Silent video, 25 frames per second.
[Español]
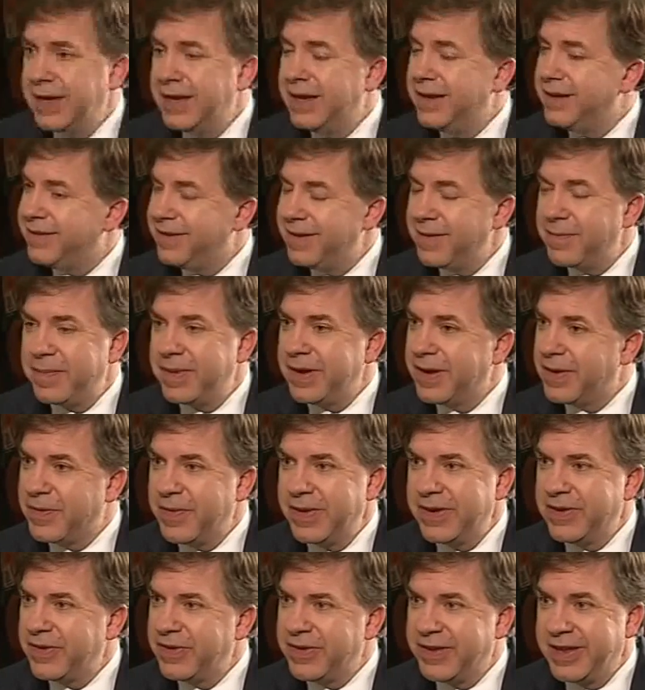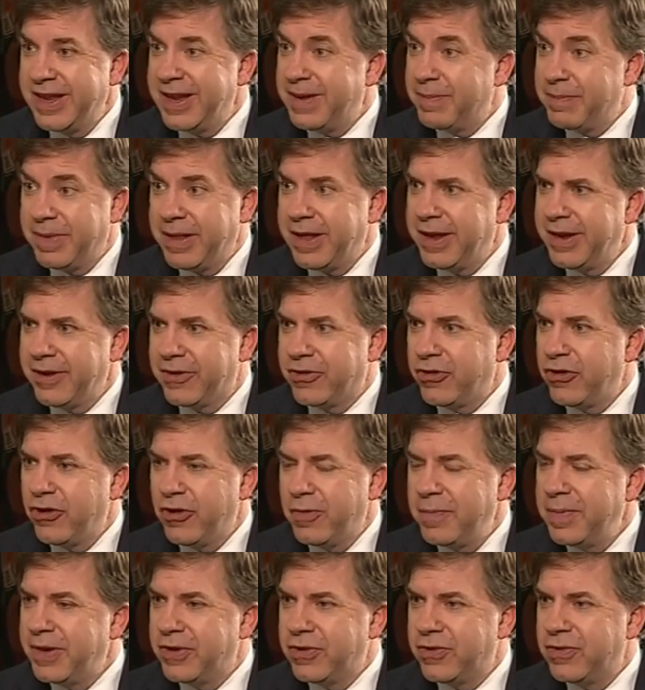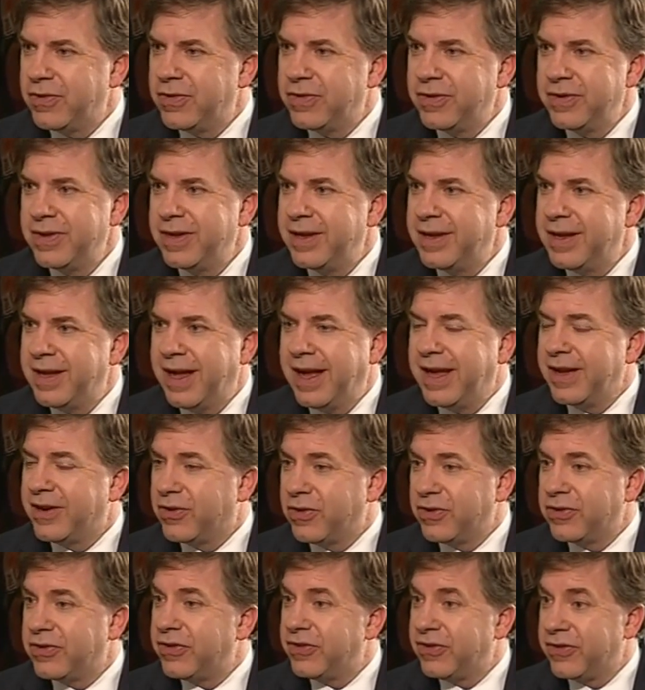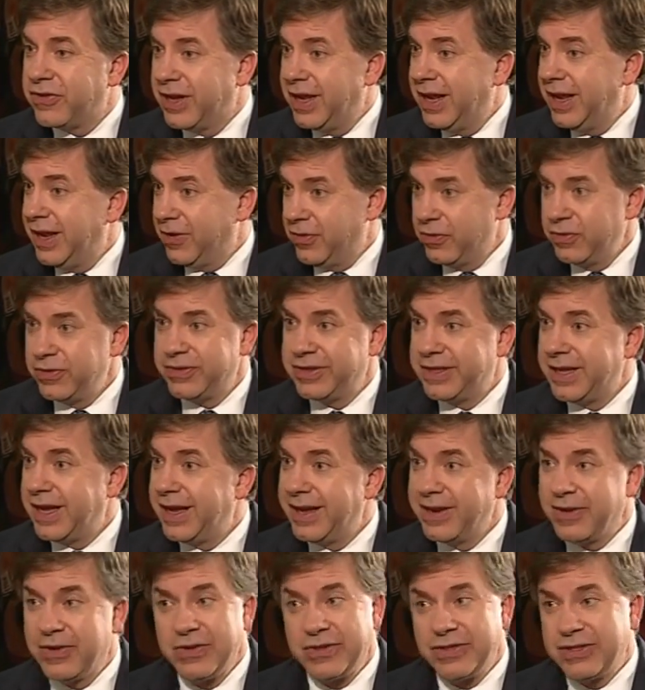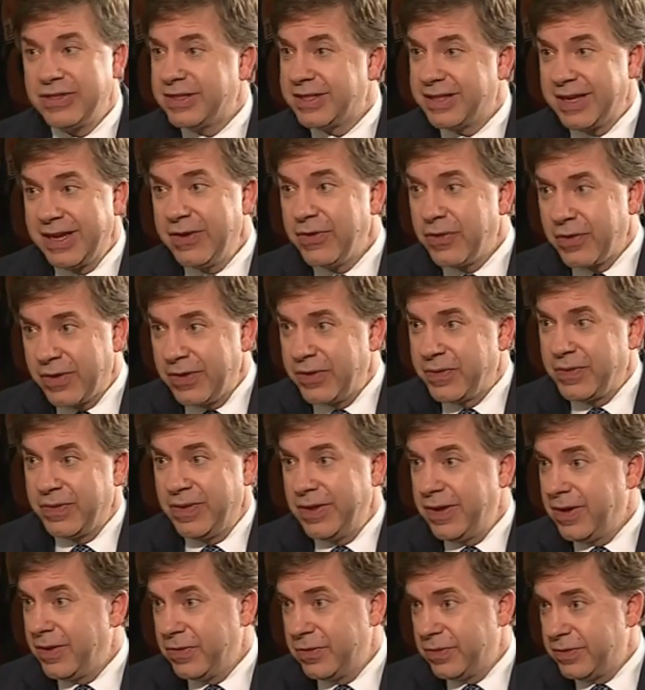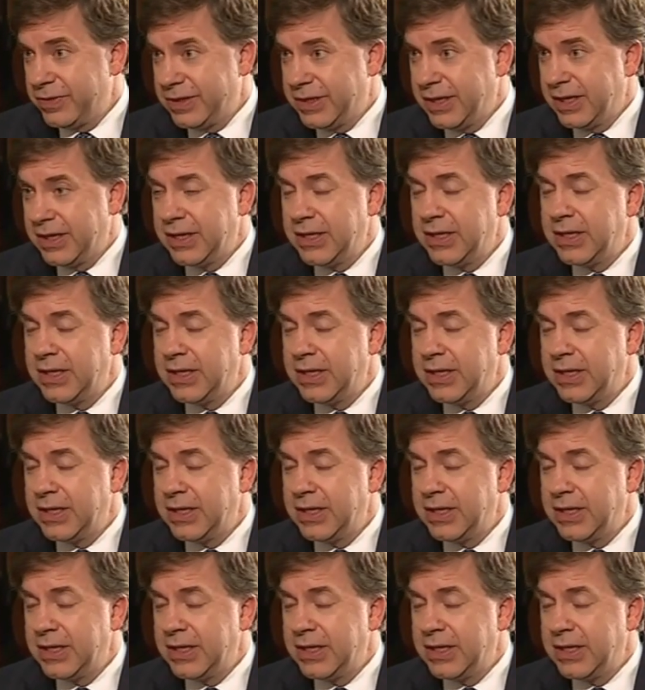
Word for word: Y siempre y cuando tiene plan económico, hay cosas que le gusta, hay cosas que no le gusta.